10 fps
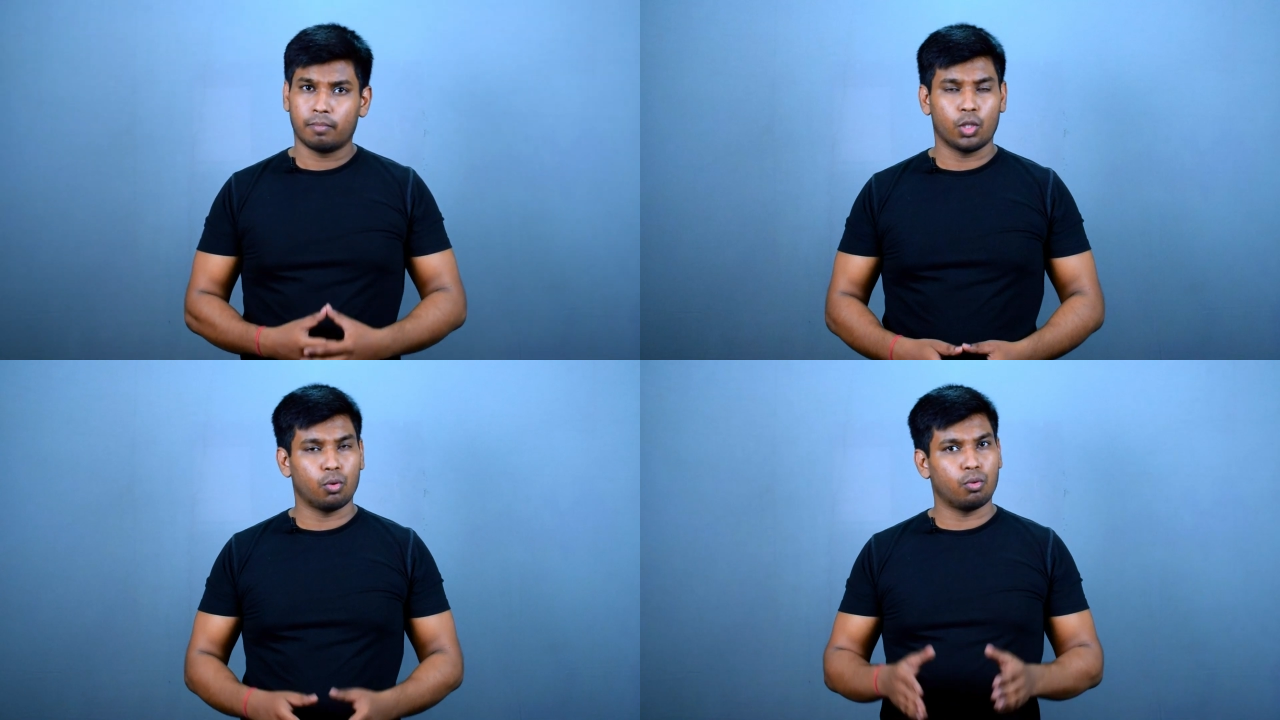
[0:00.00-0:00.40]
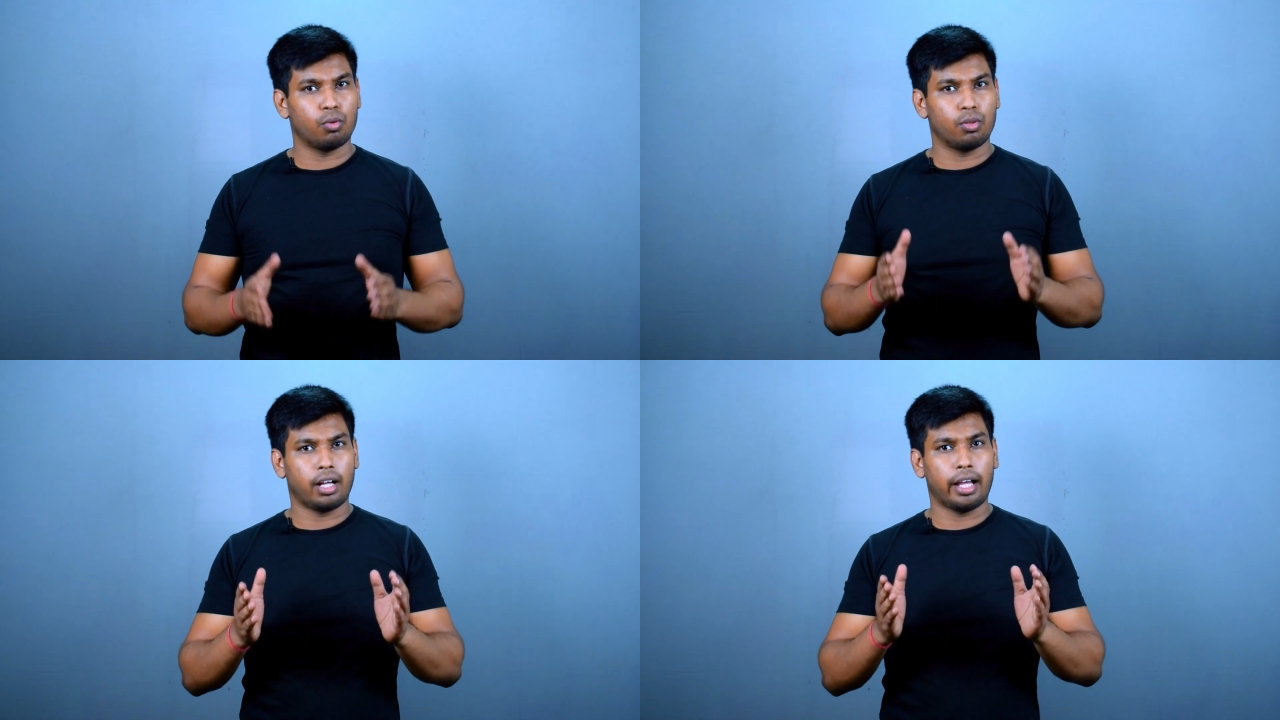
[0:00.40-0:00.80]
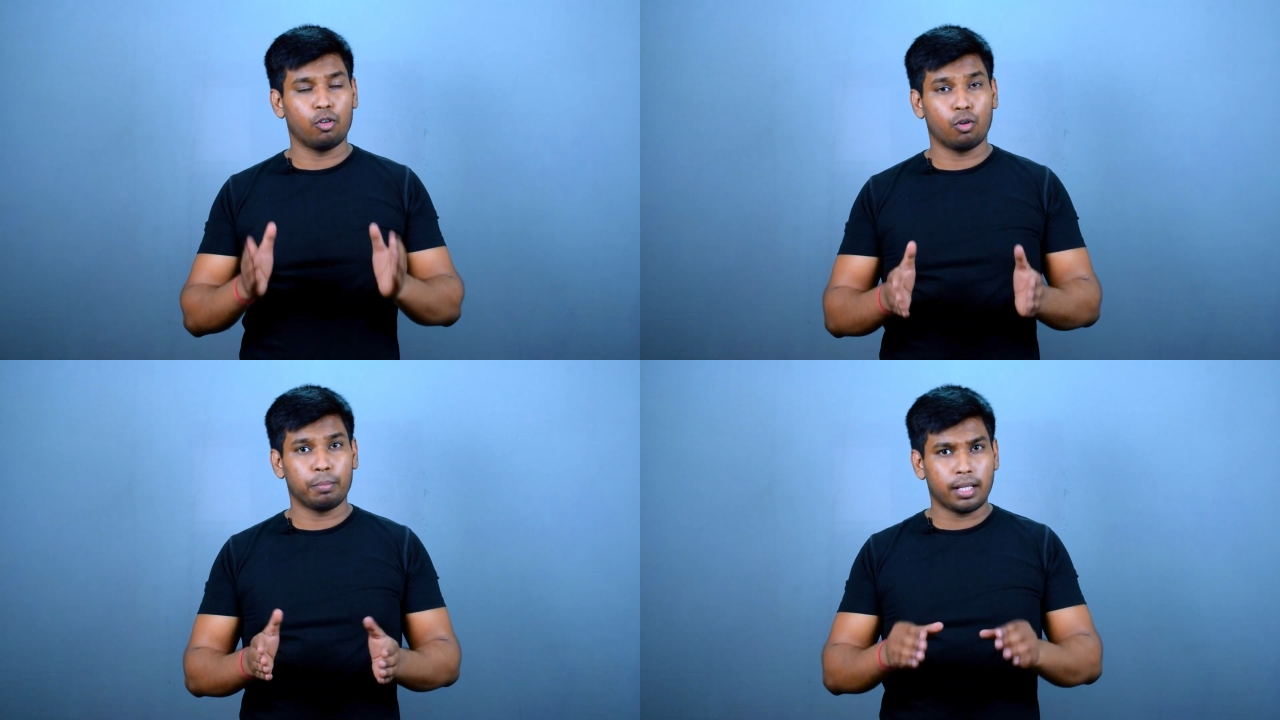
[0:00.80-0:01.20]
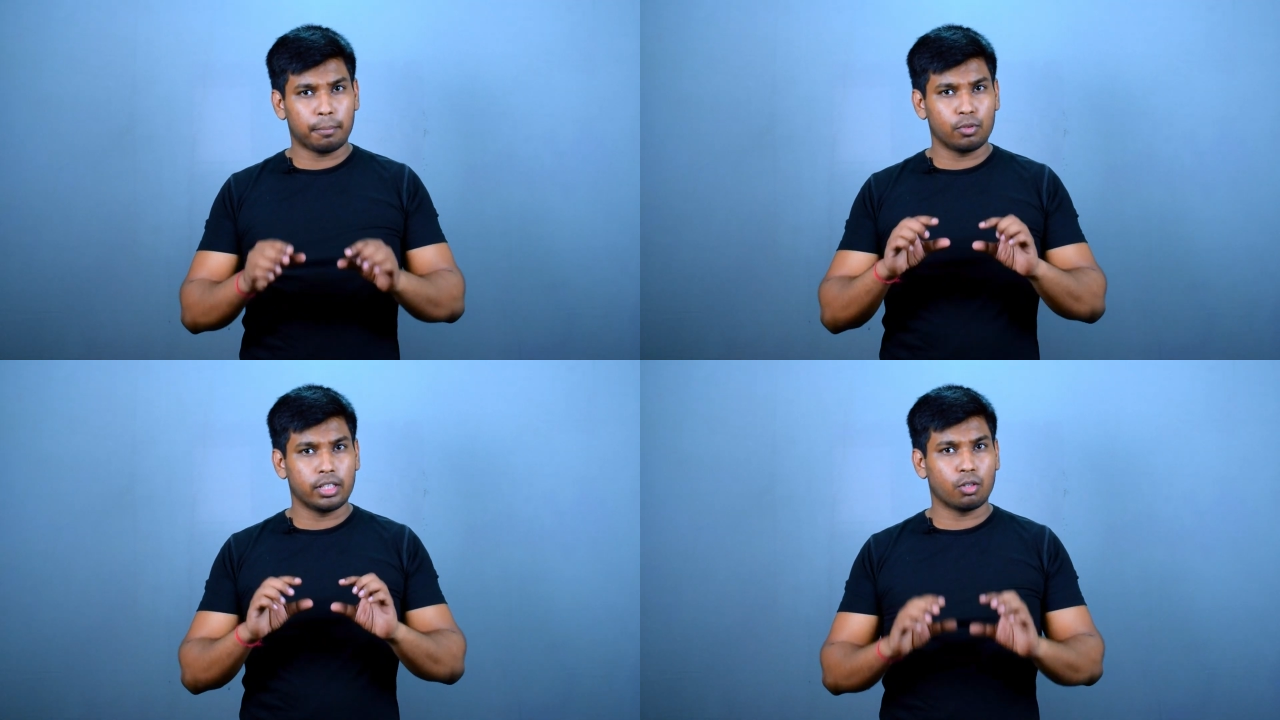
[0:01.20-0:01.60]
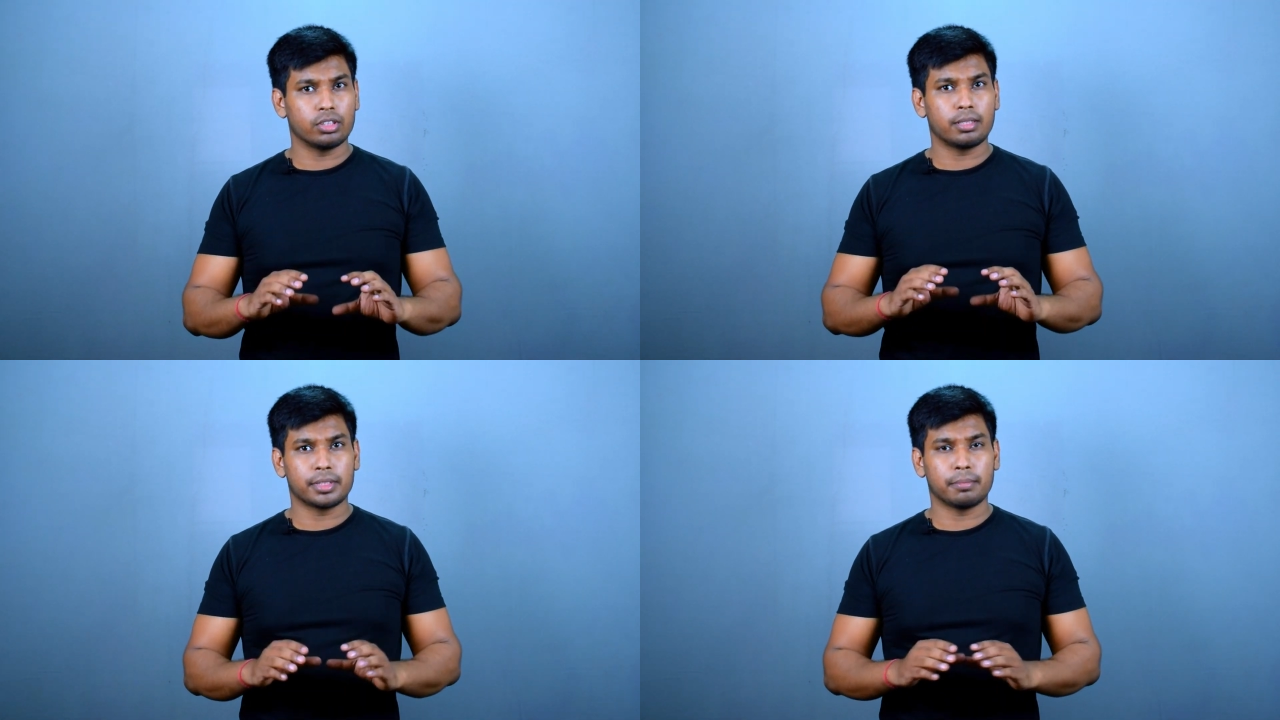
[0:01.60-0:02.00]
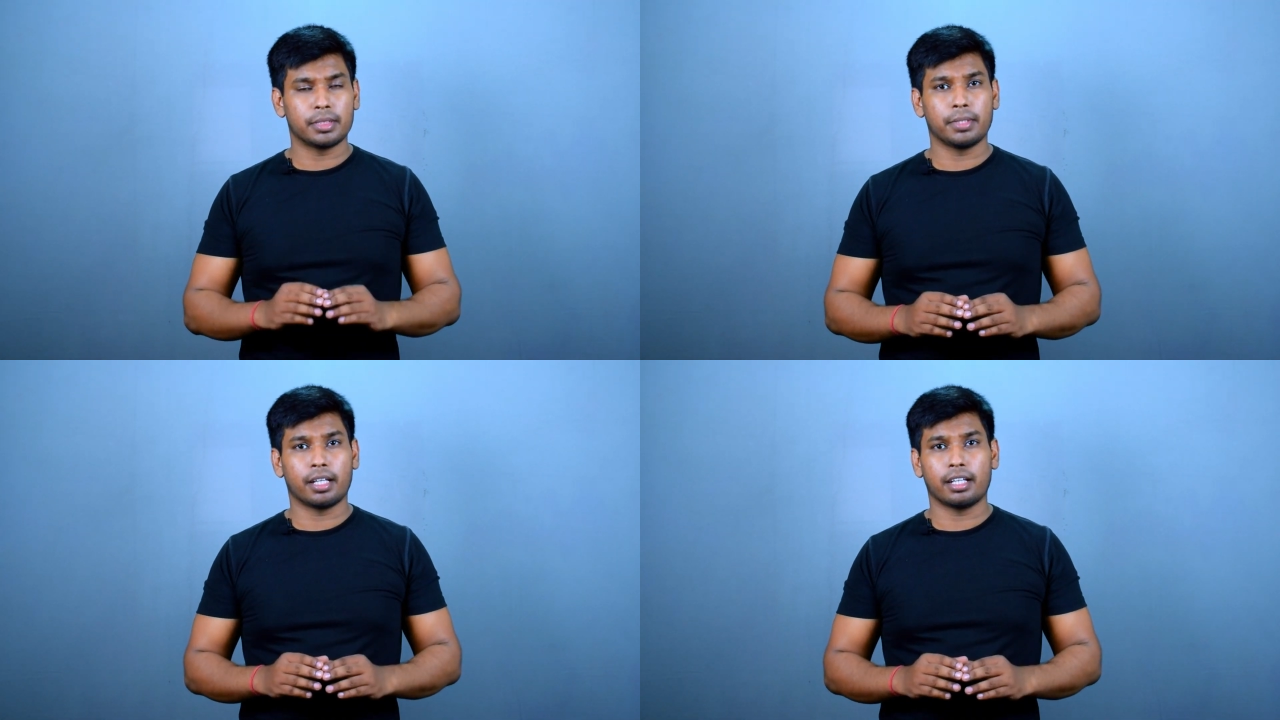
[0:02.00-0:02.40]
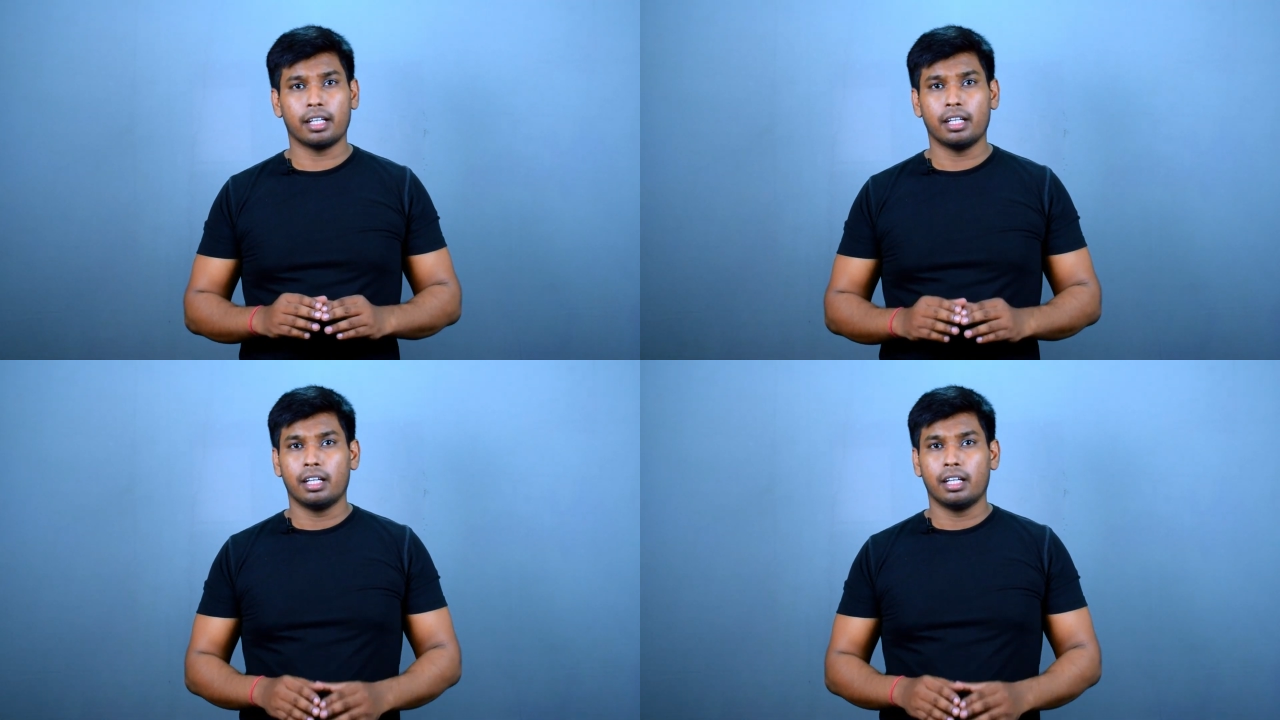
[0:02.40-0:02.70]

तो आई होप कि आपको ये कॉन्सेप्ट समझ में आ रहा है